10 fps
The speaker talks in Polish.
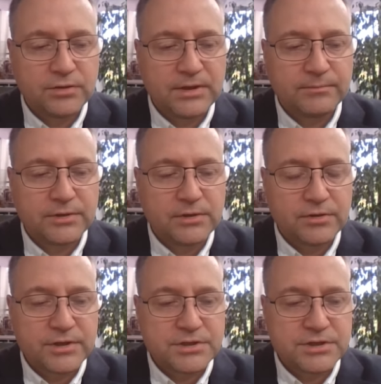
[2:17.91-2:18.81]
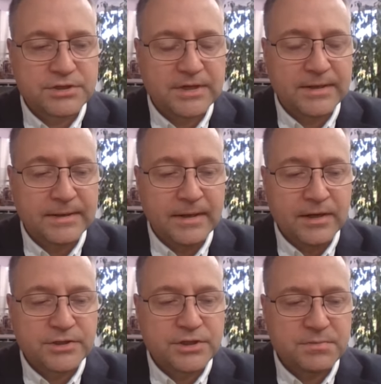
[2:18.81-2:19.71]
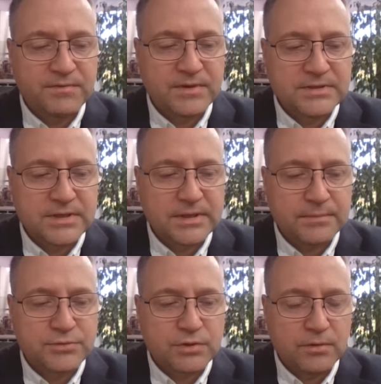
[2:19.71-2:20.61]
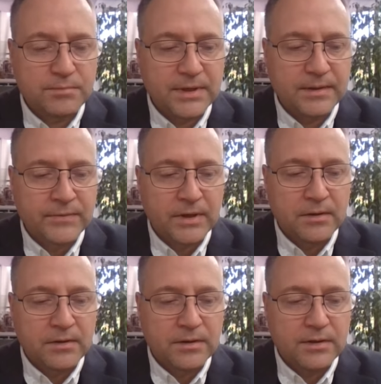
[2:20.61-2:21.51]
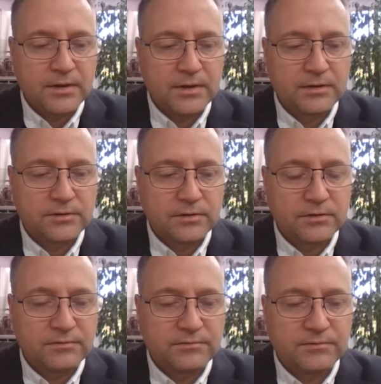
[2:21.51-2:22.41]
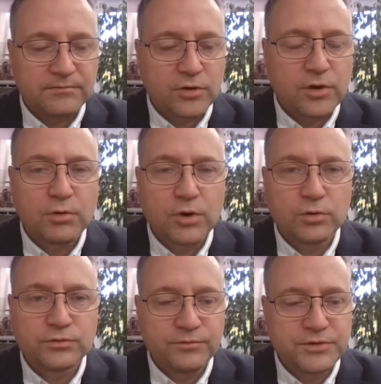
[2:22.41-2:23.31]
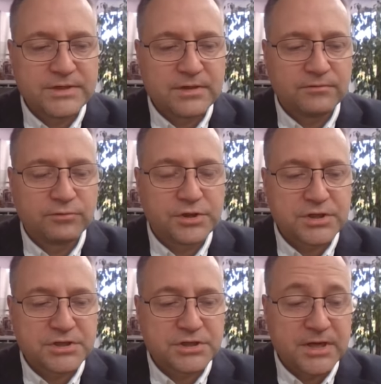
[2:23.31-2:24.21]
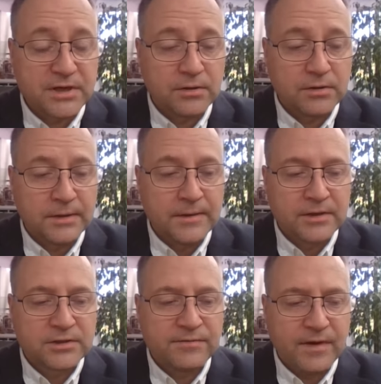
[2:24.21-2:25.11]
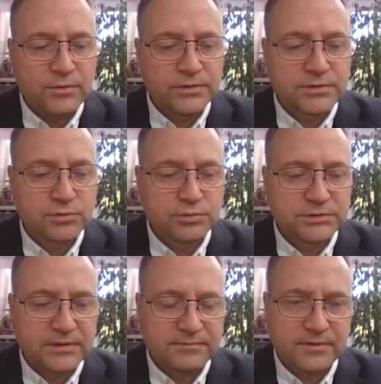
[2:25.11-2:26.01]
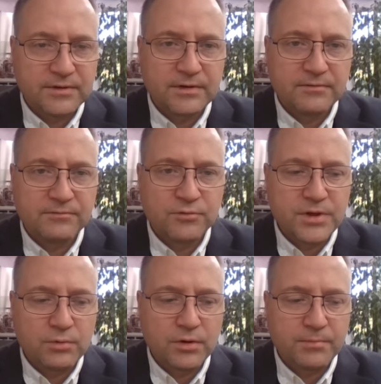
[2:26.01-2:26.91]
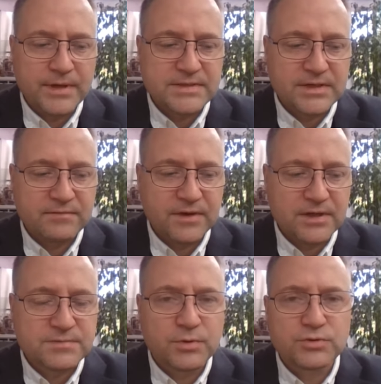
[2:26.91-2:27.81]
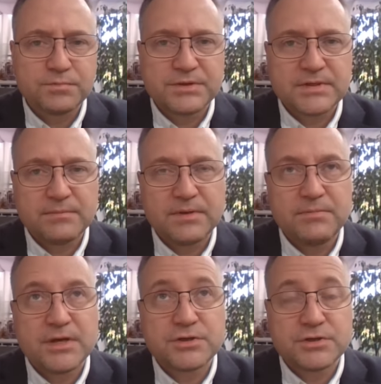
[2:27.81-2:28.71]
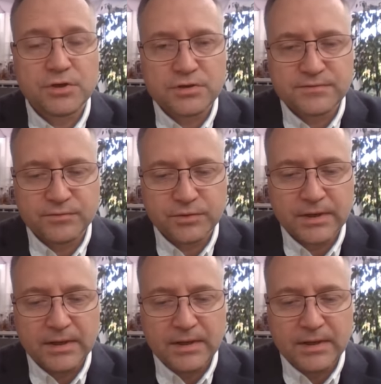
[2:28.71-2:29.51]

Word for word: Dodam tylko jeszcze, że gdzieś mniej więcej na przełomie E, e, w około roku 2000 trwały dyskusje e, w Unii Europejskiej, w jaki sposób chcemy mierzyć rozwój.